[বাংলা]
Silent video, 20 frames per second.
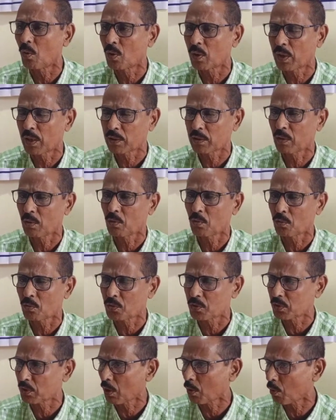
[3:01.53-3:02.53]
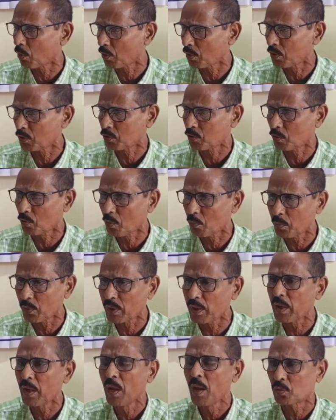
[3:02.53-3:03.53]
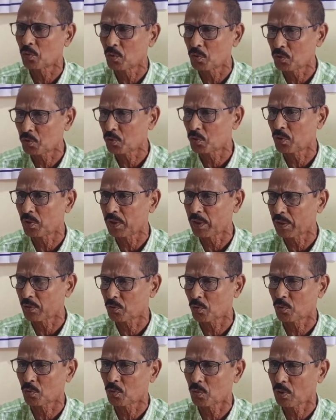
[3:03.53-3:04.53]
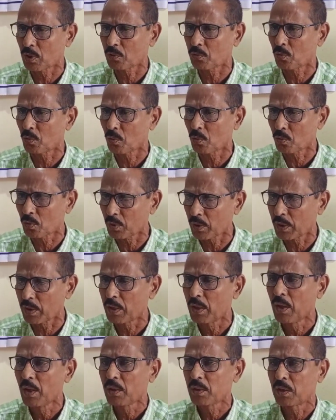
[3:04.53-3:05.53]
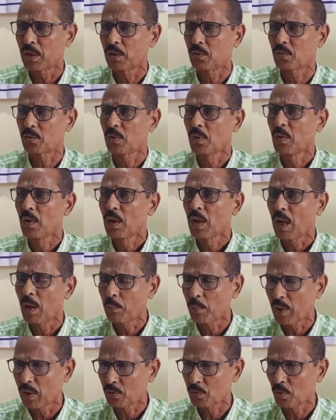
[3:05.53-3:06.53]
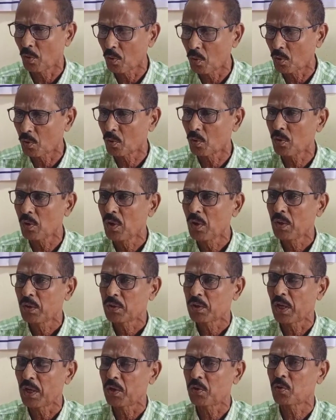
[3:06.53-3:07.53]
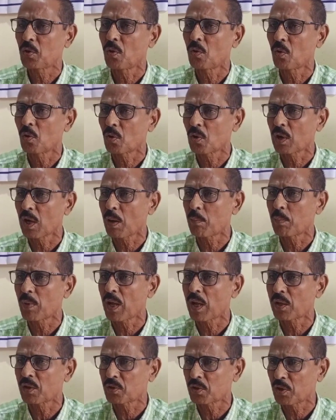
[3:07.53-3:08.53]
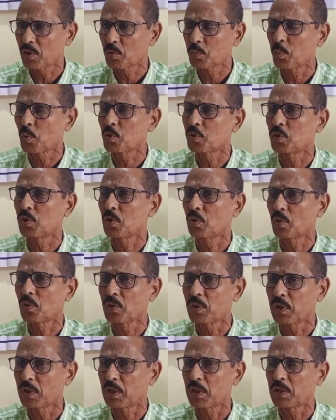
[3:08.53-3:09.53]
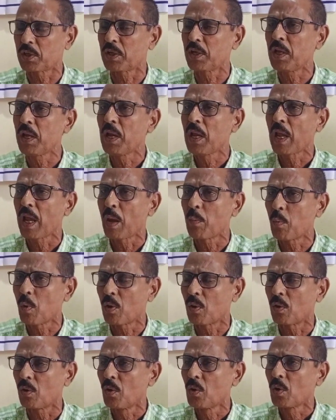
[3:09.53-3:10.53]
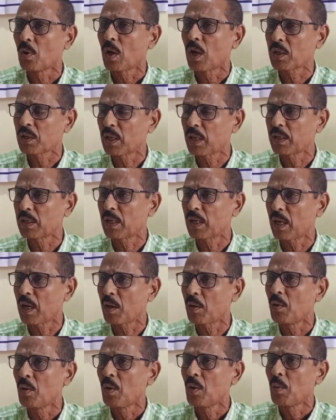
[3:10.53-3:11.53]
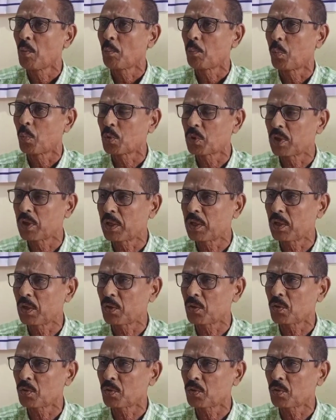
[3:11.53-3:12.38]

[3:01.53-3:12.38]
অল কাচার অটোরিক্সা কোঅর্ডিনেশন কমিটির সদস্য নিয়ে সত্রতা সংগঠনের যে আমরা সংগঠন সেই সংগঠন আমরা আজকে স্পষ্টীকরণ দিতেছি এবং কাছাড় জেলার প্রতিটি